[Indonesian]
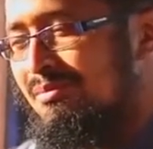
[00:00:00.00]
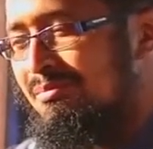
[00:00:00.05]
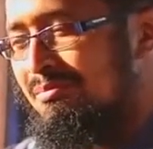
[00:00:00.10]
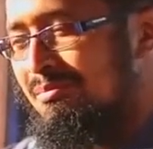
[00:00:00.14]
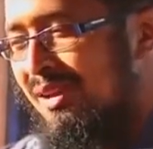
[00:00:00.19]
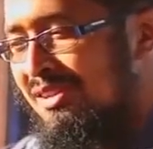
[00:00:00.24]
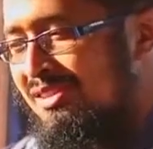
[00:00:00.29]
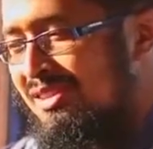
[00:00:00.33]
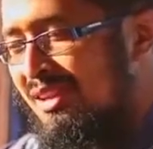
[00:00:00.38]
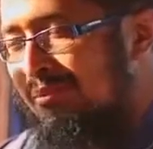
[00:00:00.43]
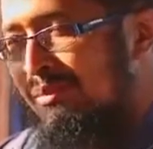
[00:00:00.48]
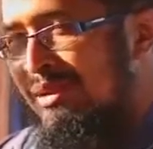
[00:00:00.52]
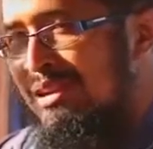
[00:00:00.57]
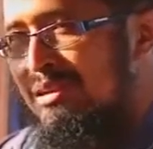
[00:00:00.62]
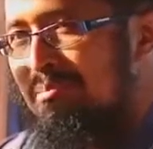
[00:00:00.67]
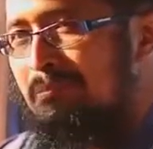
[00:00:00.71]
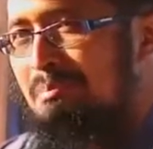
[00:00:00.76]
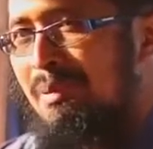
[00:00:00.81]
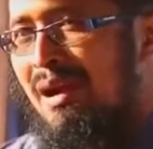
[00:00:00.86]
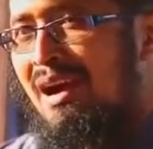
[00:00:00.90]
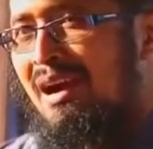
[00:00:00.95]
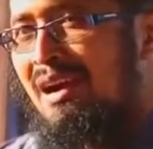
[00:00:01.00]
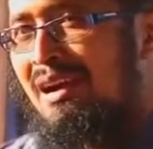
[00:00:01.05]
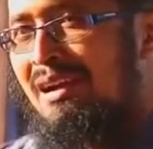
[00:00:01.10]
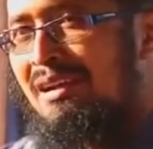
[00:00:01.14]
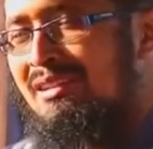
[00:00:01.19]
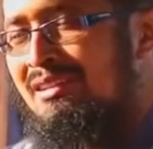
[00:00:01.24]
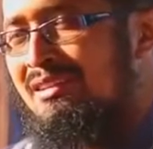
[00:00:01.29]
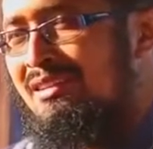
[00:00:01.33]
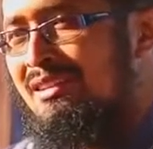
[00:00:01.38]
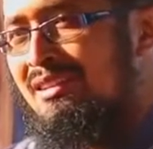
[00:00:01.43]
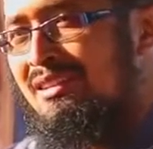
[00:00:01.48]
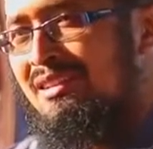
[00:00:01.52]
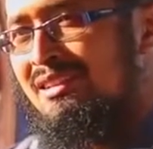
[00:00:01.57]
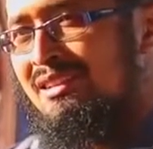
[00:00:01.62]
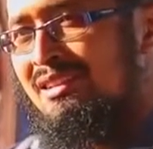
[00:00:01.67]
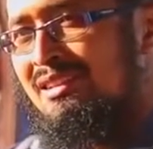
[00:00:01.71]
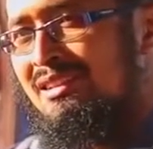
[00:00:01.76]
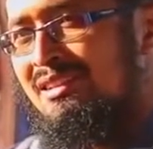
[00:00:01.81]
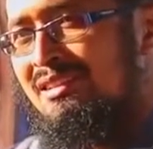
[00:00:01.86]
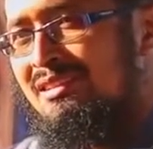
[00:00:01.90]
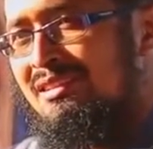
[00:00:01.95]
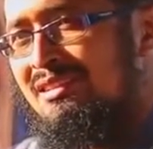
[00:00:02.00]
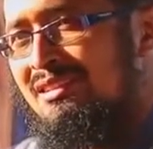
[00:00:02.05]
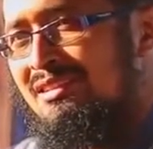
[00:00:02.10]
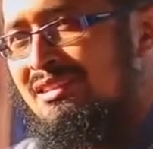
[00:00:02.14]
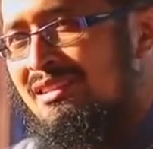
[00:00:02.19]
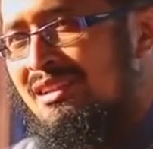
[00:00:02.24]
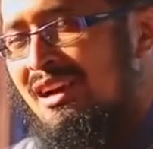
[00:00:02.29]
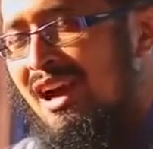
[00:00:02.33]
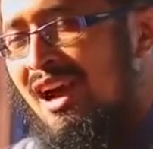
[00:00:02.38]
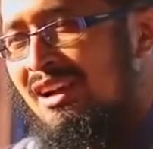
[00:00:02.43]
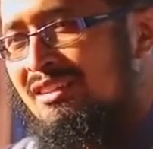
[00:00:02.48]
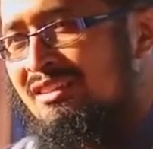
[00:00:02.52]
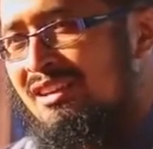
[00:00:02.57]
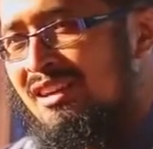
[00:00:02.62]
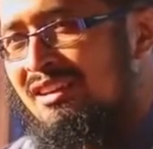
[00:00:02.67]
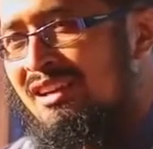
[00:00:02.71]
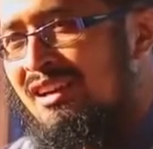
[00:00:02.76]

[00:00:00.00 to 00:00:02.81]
Emas yang melimpah, harta